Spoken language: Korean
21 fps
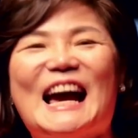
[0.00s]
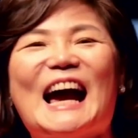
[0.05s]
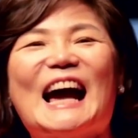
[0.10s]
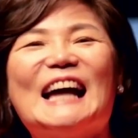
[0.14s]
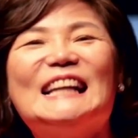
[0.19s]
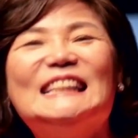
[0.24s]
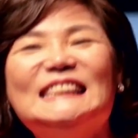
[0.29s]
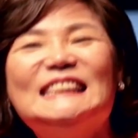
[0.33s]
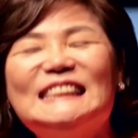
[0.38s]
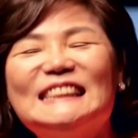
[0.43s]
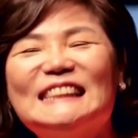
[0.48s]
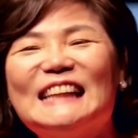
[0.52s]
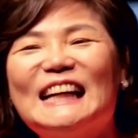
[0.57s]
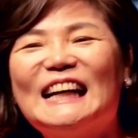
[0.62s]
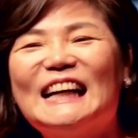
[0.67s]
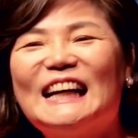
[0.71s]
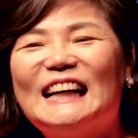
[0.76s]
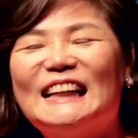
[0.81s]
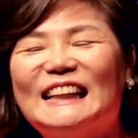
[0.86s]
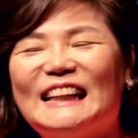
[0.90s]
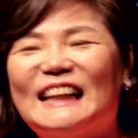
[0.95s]

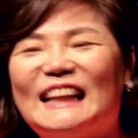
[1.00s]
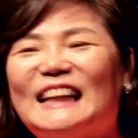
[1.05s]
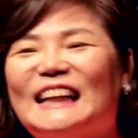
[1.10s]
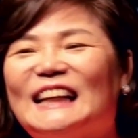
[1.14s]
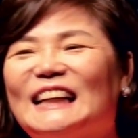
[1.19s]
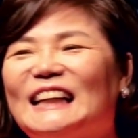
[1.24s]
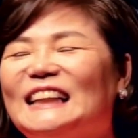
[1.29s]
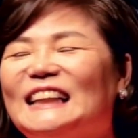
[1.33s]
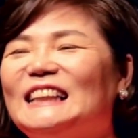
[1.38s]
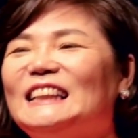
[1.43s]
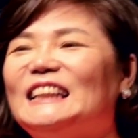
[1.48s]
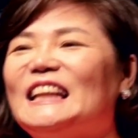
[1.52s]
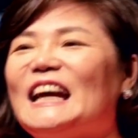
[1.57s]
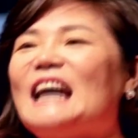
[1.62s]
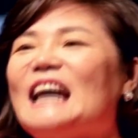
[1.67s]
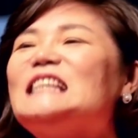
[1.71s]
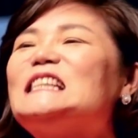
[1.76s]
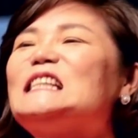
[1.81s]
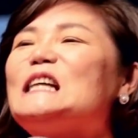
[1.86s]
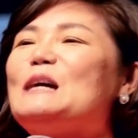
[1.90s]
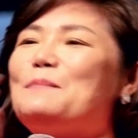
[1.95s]
1시간 하라 그랬는데
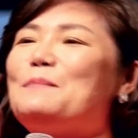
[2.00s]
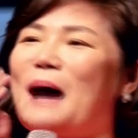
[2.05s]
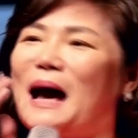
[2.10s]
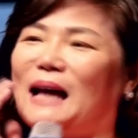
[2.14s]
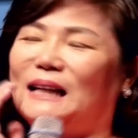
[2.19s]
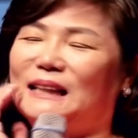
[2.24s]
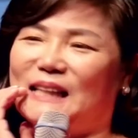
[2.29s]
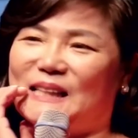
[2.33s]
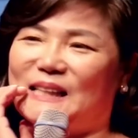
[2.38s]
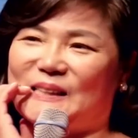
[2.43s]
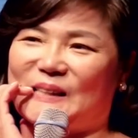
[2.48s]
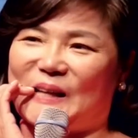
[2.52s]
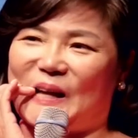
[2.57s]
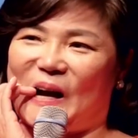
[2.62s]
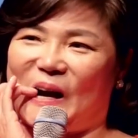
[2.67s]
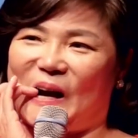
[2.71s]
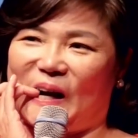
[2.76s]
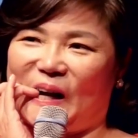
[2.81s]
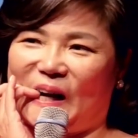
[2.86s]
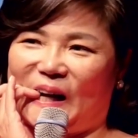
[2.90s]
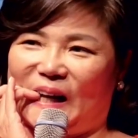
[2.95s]
1시간 반을 했어요.
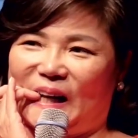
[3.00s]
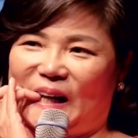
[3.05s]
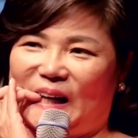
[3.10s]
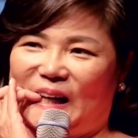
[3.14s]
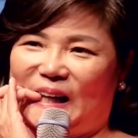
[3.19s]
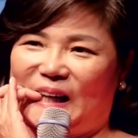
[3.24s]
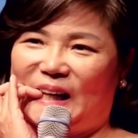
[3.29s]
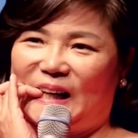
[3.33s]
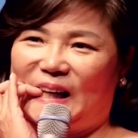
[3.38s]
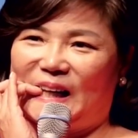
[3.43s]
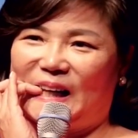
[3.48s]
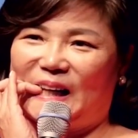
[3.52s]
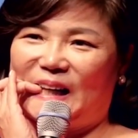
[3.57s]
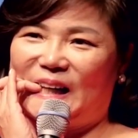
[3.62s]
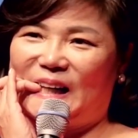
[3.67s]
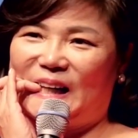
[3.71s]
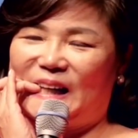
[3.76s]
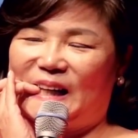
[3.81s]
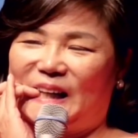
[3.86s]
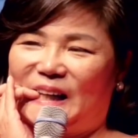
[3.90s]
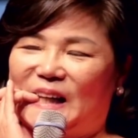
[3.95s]

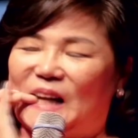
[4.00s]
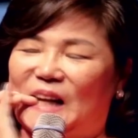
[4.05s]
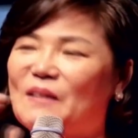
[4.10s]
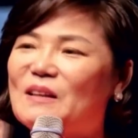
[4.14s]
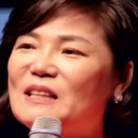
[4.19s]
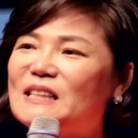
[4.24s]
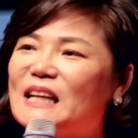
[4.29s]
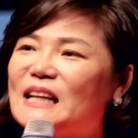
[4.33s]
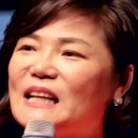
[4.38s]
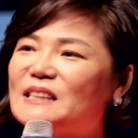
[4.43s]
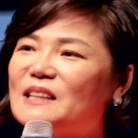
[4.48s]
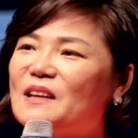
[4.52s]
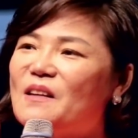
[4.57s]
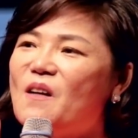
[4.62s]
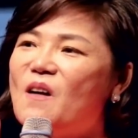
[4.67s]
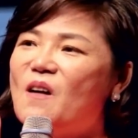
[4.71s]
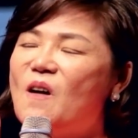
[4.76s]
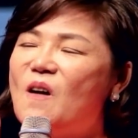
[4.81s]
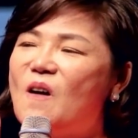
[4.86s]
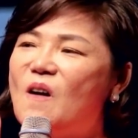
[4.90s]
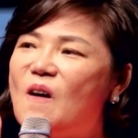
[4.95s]
왠지 아세요?
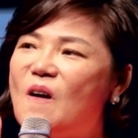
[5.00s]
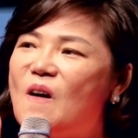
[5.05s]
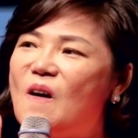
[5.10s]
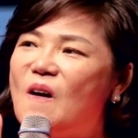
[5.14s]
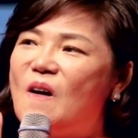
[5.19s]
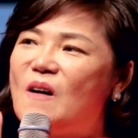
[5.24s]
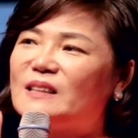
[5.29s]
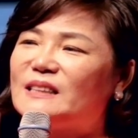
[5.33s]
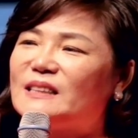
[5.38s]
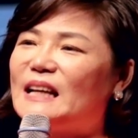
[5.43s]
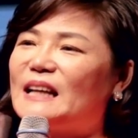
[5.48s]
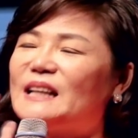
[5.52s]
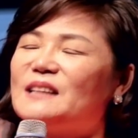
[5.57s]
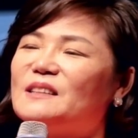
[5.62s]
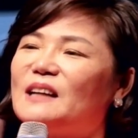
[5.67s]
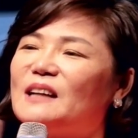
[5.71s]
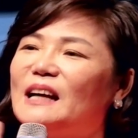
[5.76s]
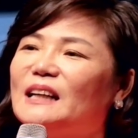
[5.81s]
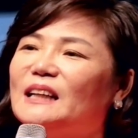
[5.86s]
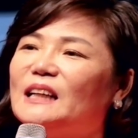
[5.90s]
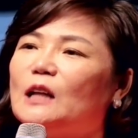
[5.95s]

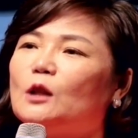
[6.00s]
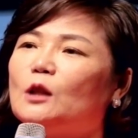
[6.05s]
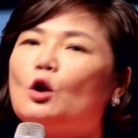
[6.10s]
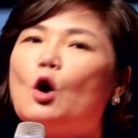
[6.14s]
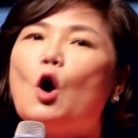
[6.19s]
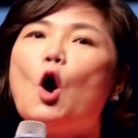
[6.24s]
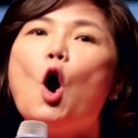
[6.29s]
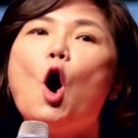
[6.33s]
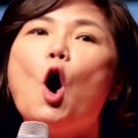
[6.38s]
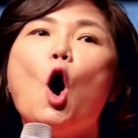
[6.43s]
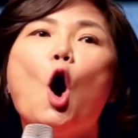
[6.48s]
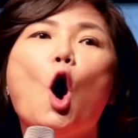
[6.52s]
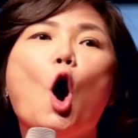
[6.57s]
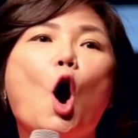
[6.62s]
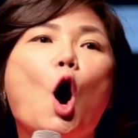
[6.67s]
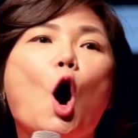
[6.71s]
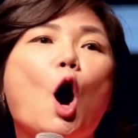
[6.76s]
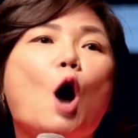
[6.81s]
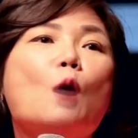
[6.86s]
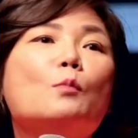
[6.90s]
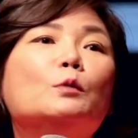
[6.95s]
잘해서가 아니라
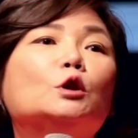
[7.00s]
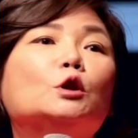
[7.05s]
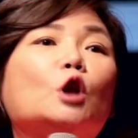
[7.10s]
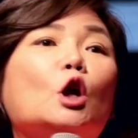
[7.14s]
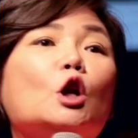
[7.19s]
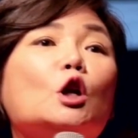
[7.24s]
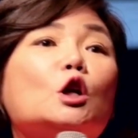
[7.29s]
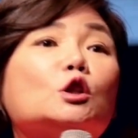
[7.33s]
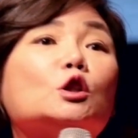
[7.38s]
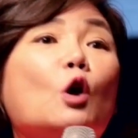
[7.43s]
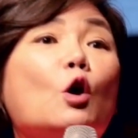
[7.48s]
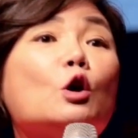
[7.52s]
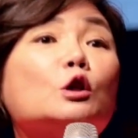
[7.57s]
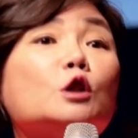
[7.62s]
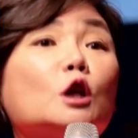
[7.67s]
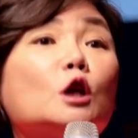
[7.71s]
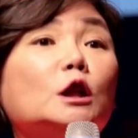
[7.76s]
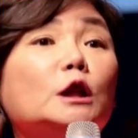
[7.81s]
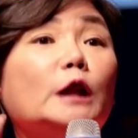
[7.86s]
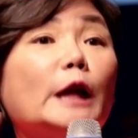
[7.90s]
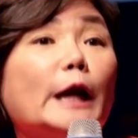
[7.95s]
너무 떨려서 어서
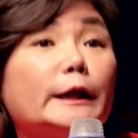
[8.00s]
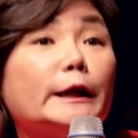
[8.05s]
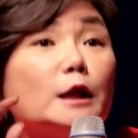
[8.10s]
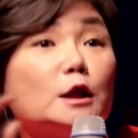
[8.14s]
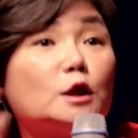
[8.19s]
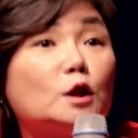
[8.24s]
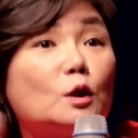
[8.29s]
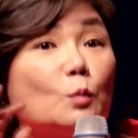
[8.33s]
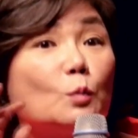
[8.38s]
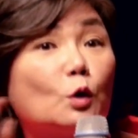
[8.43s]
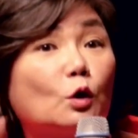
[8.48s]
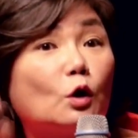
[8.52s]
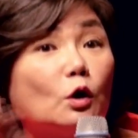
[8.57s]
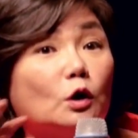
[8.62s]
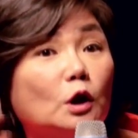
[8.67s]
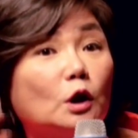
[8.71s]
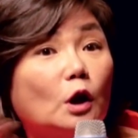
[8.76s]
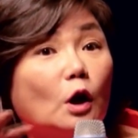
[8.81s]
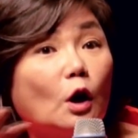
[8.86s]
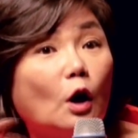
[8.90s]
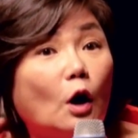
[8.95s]
끝내야 될 줄
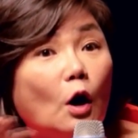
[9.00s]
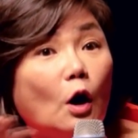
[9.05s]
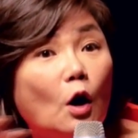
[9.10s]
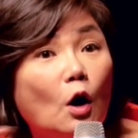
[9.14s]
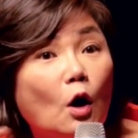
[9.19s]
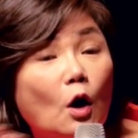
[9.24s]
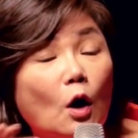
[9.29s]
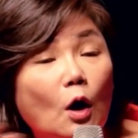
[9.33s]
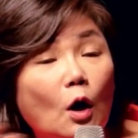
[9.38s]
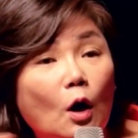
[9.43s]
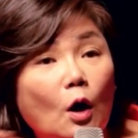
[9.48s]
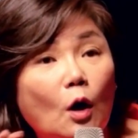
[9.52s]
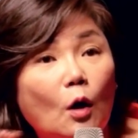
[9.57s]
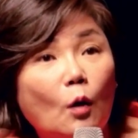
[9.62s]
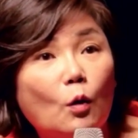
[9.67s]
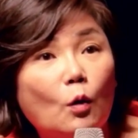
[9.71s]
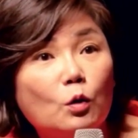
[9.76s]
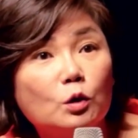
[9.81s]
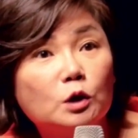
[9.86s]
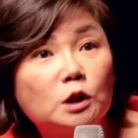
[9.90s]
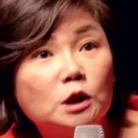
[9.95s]
모르겠는겨.
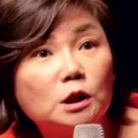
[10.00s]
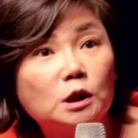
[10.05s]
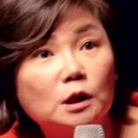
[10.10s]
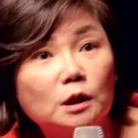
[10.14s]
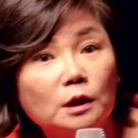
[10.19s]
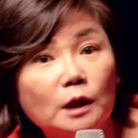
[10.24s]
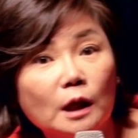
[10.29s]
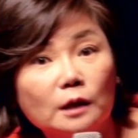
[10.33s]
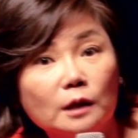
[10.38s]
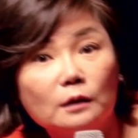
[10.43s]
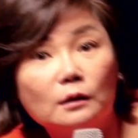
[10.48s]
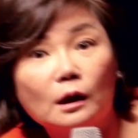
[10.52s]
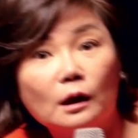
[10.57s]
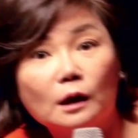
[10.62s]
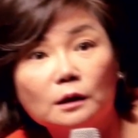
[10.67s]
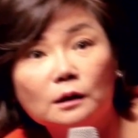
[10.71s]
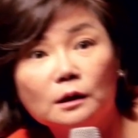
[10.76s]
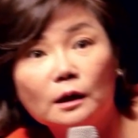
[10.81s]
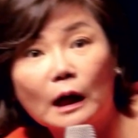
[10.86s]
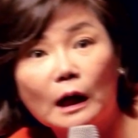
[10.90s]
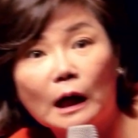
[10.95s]
오씨 끝내야 될 것
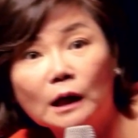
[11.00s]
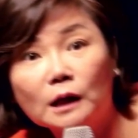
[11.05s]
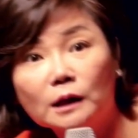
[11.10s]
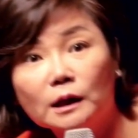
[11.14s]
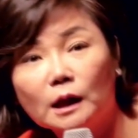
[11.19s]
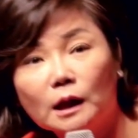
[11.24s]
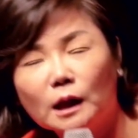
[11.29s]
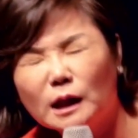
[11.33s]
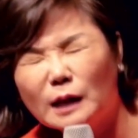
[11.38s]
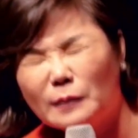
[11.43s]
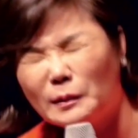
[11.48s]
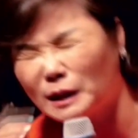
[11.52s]
같은데 안 끝나네 내